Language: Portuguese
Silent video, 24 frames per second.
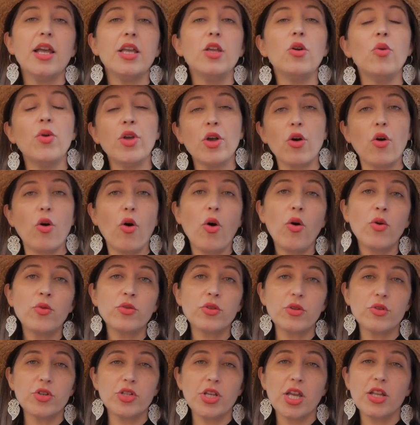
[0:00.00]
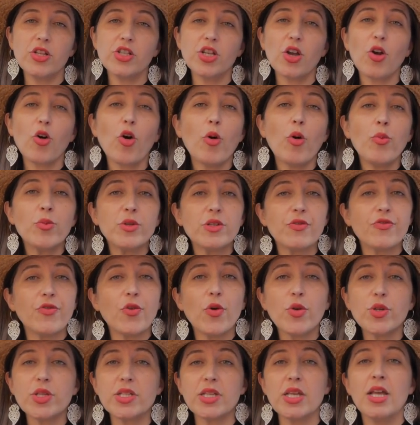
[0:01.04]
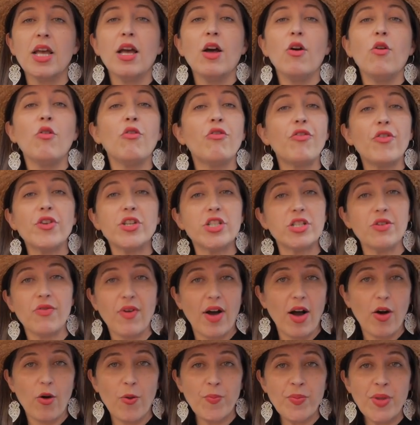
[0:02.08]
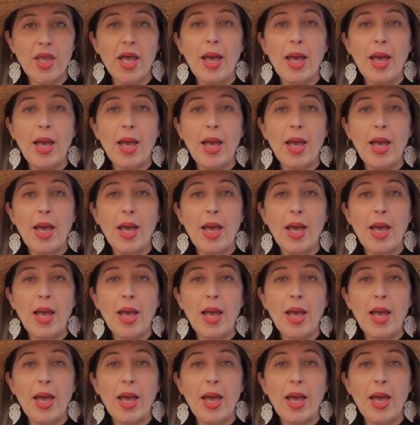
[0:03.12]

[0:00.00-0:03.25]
E o encontro, gente, é como se fosse um festival,